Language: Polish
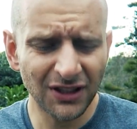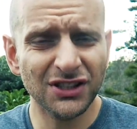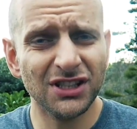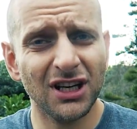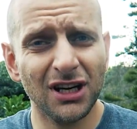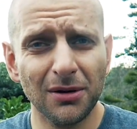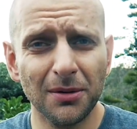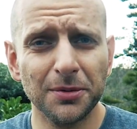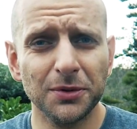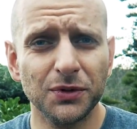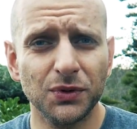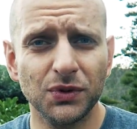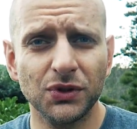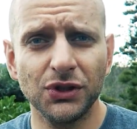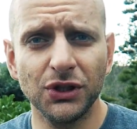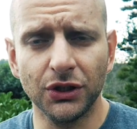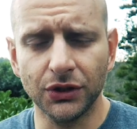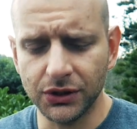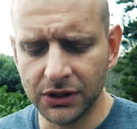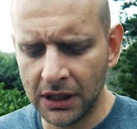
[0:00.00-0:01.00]
trzeba go po prostu
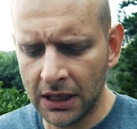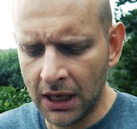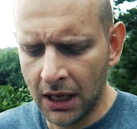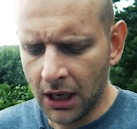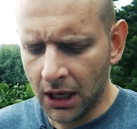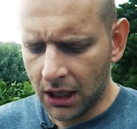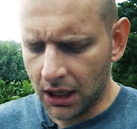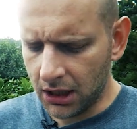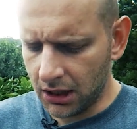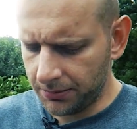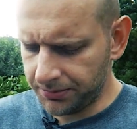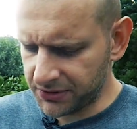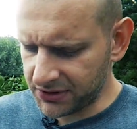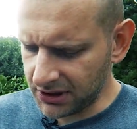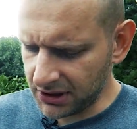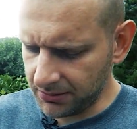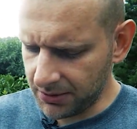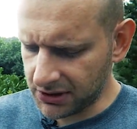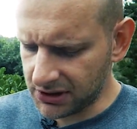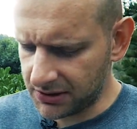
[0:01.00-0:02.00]
zdjąć. E,
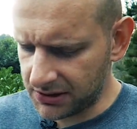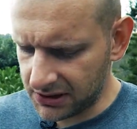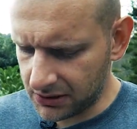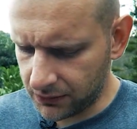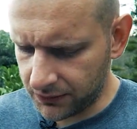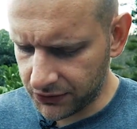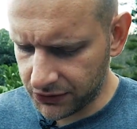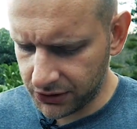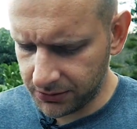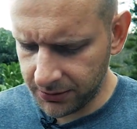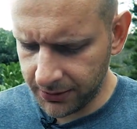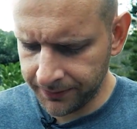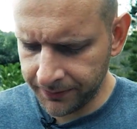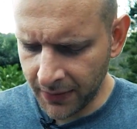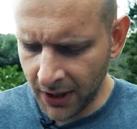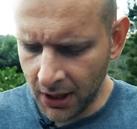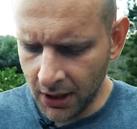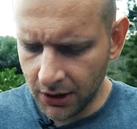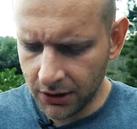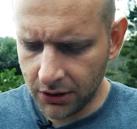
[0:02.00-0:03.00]
poza tym, jak sobie zauważymy,
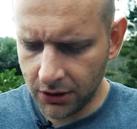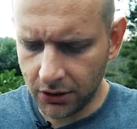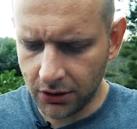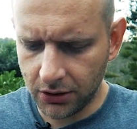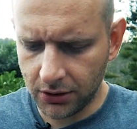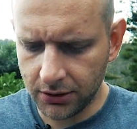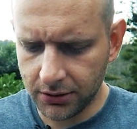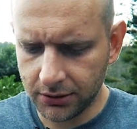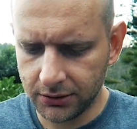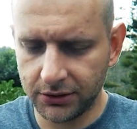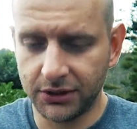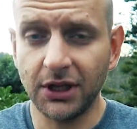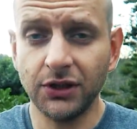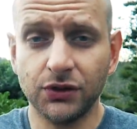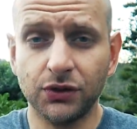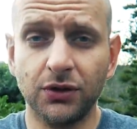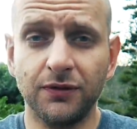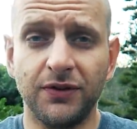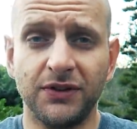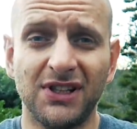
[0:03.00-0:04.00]
to ten
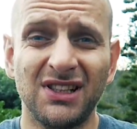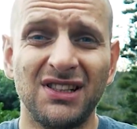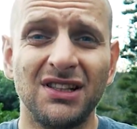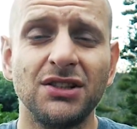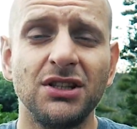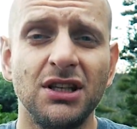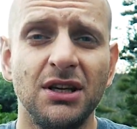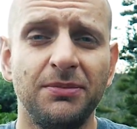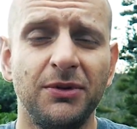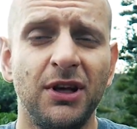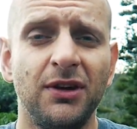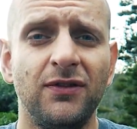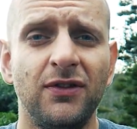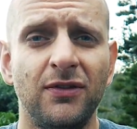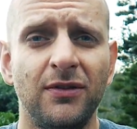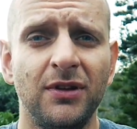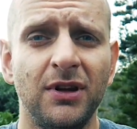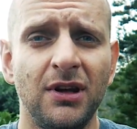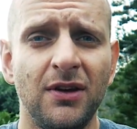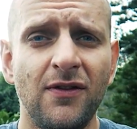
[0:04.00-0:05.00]
strój w zasadzie nie, nie,
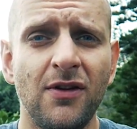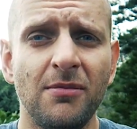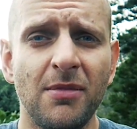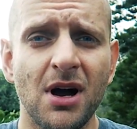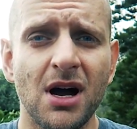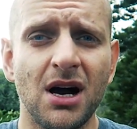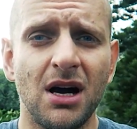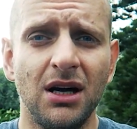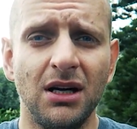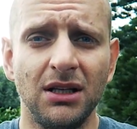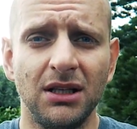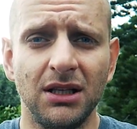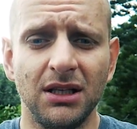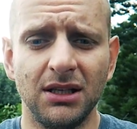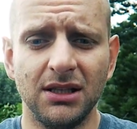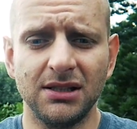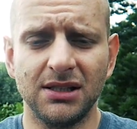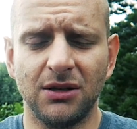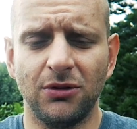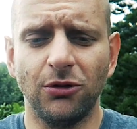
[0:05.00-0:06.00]
nie, wymaga
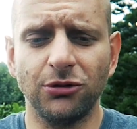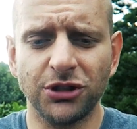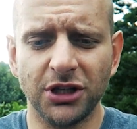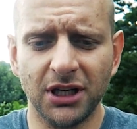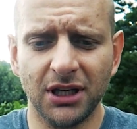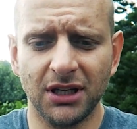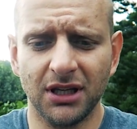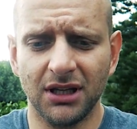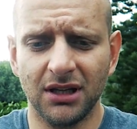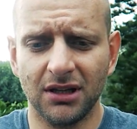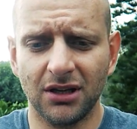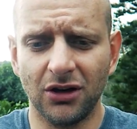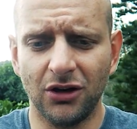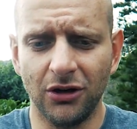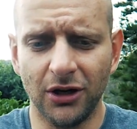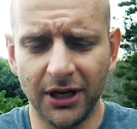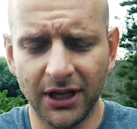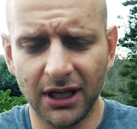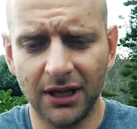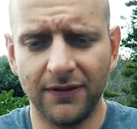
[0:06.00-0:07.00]
e, założenia
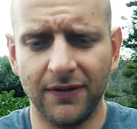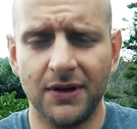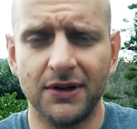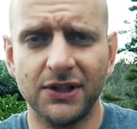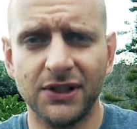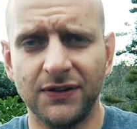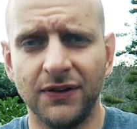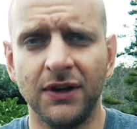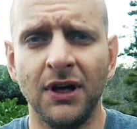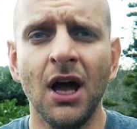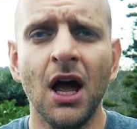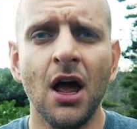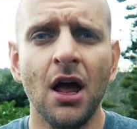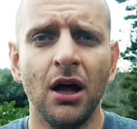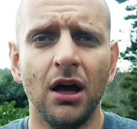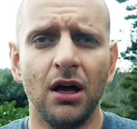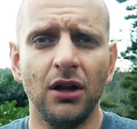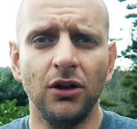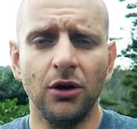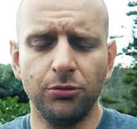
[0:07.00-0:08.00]
kolejnej warstwy
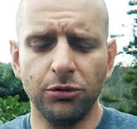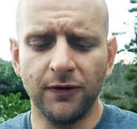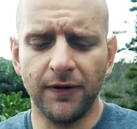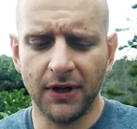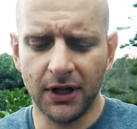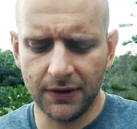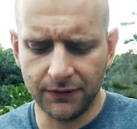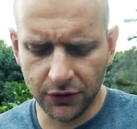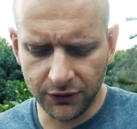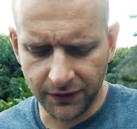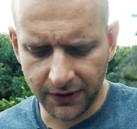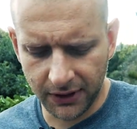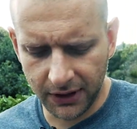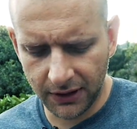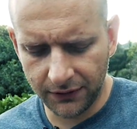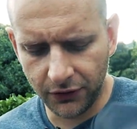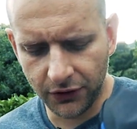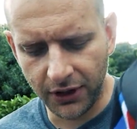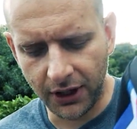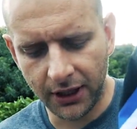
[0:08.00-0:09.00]
e, do pływania w
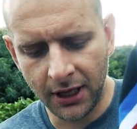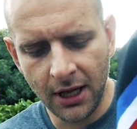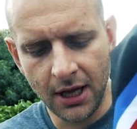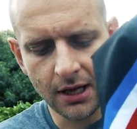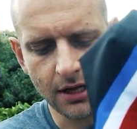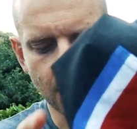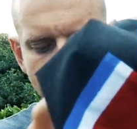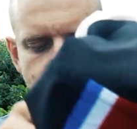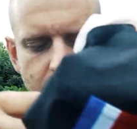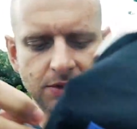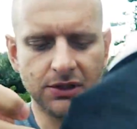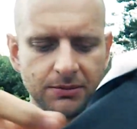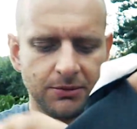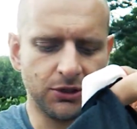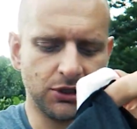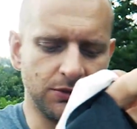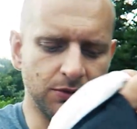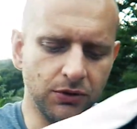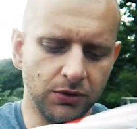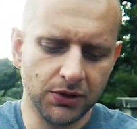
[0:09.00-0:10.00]
otwartych wodach. Jak sobie
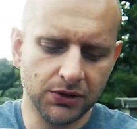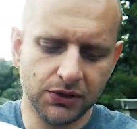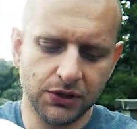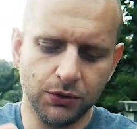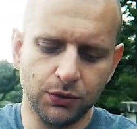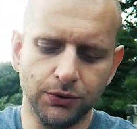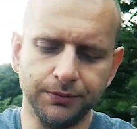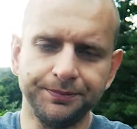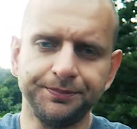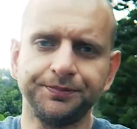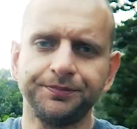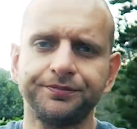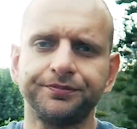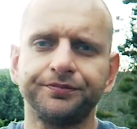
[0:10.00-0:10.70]
zobaczymy, to jest z tyłu